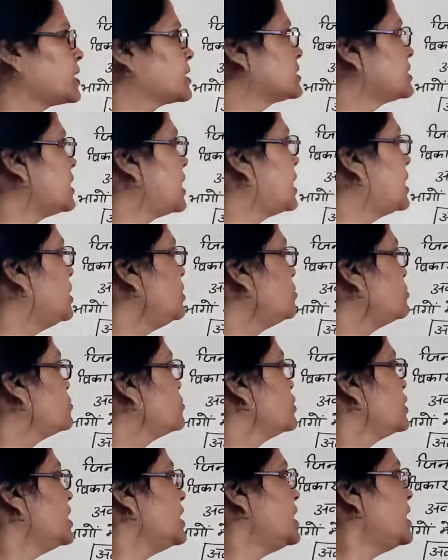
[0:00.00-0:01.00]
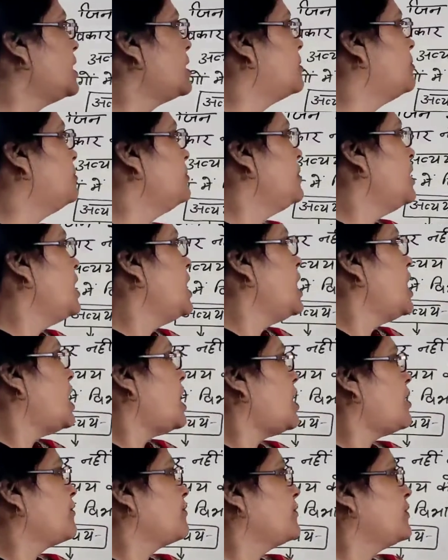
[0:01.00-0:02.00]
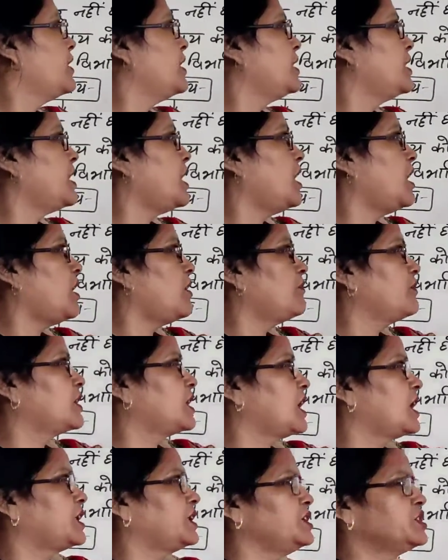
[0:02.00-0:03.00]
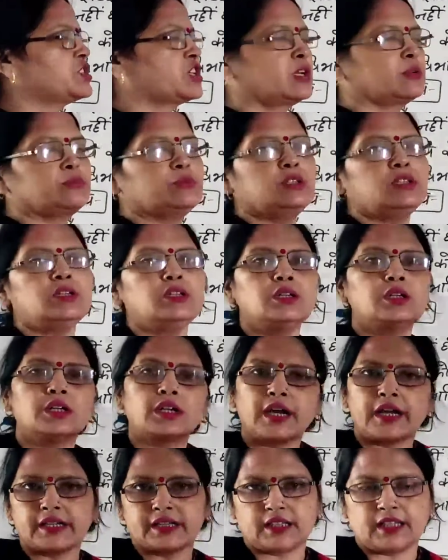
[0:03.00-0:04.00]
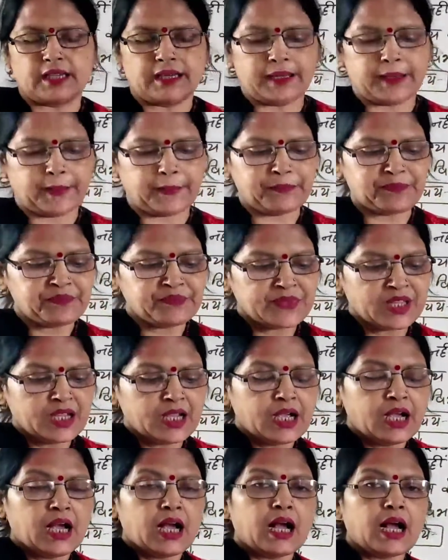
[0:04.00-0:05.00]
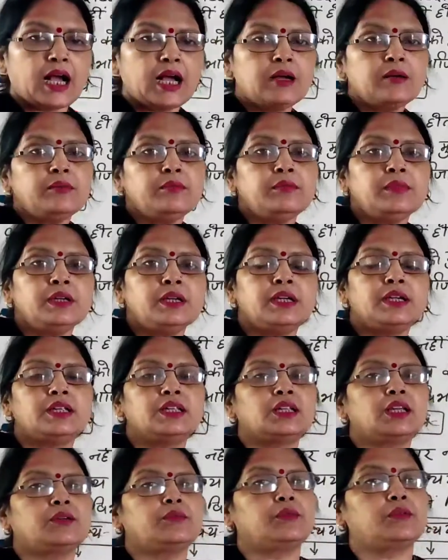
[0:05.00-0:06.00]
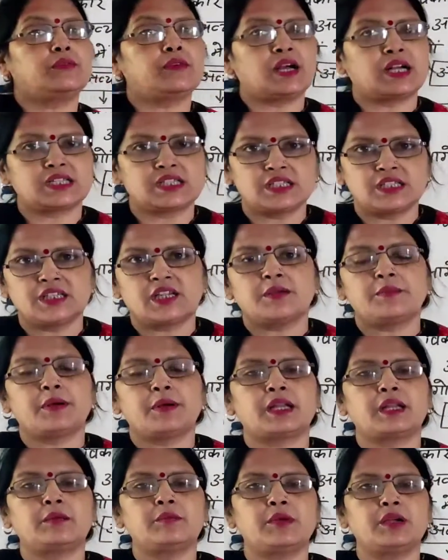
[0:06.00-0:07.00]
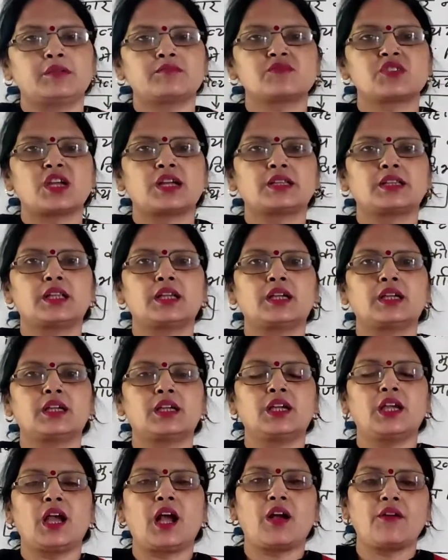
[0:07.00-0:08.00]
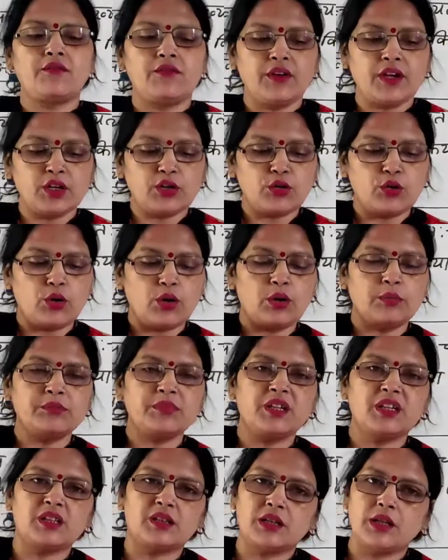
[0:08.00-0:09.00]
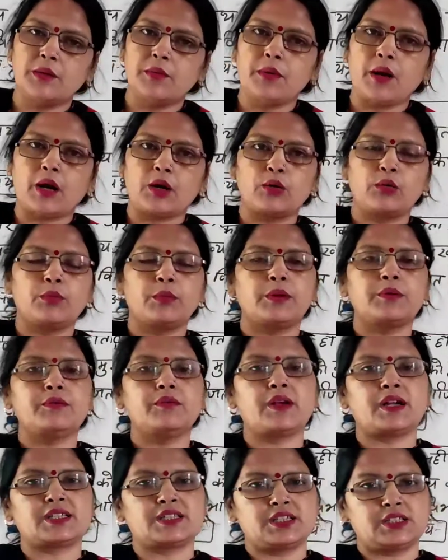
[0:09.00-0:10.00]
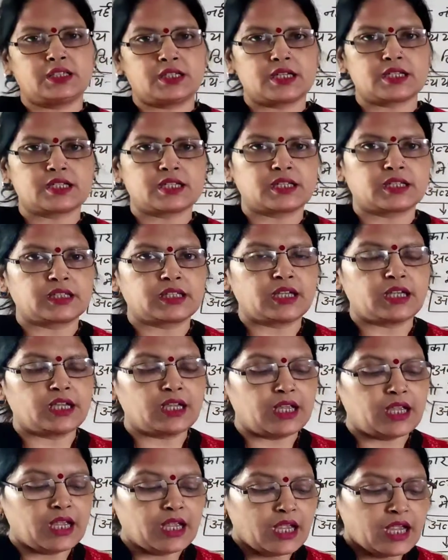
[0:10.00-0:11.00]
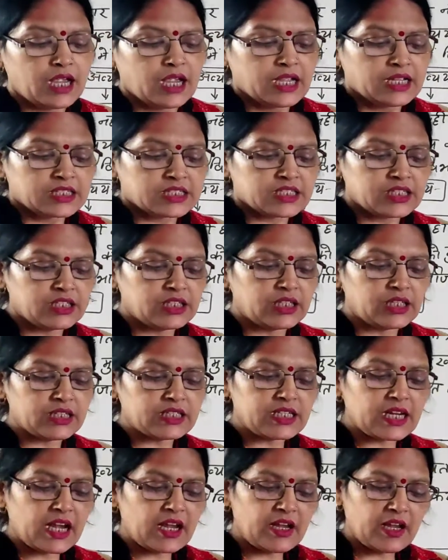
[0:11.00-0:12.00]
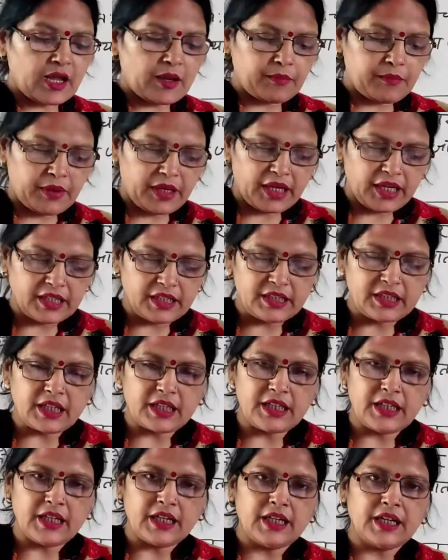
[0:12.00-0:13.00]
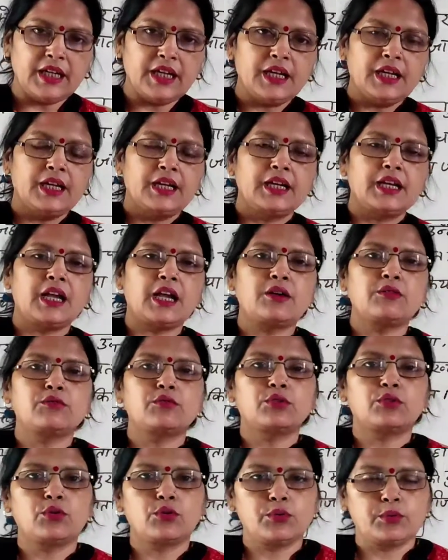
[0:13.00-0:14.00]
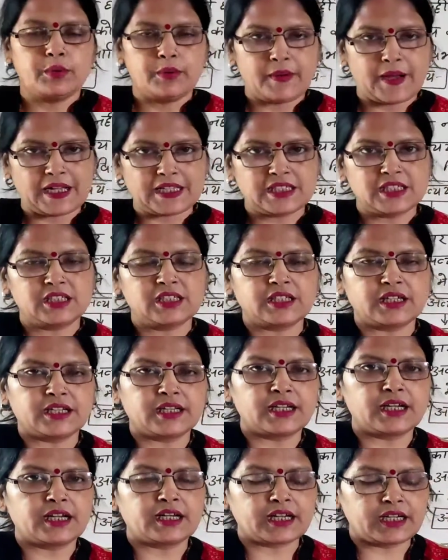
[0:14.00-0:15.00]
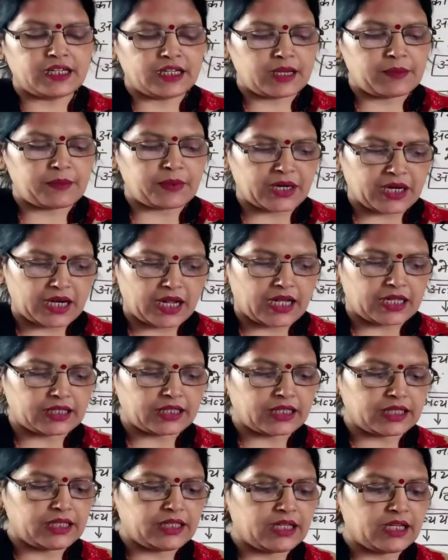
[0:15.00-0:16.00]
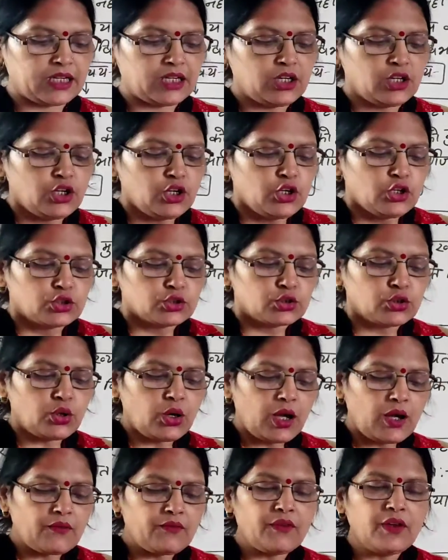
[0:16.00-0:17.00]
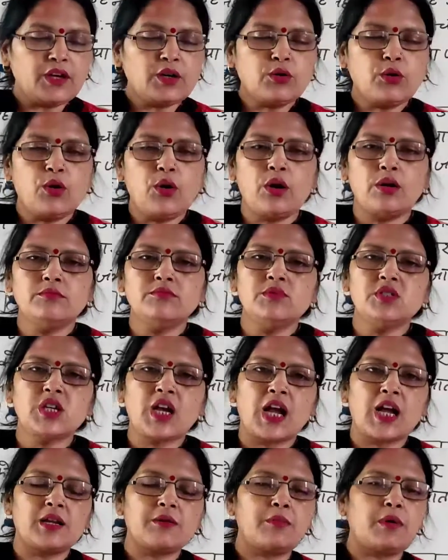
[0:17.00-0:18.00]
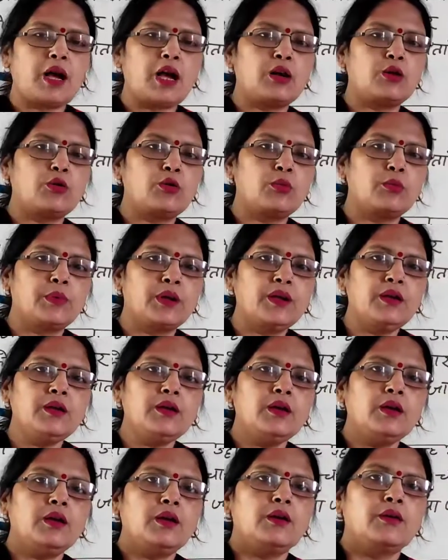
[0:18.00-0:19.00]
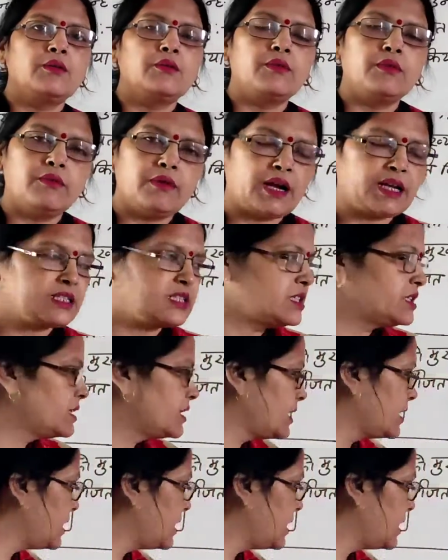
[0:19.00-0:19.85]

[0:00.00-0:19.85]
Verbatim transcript: पड़ता है उन्हें हम अव्यय या अविकारी शब्द कहते हैं अब इनके विभाजन के बारे में हम जानते हैं कि अव्यय को हम कितने भागों में विभाजित कर सकते हैं जिनके चाहे आप भेद कहिए या उनको विभाजित करना कहिए प्रकार कहिए तो अव्यय को हम चार भागों में विभाजित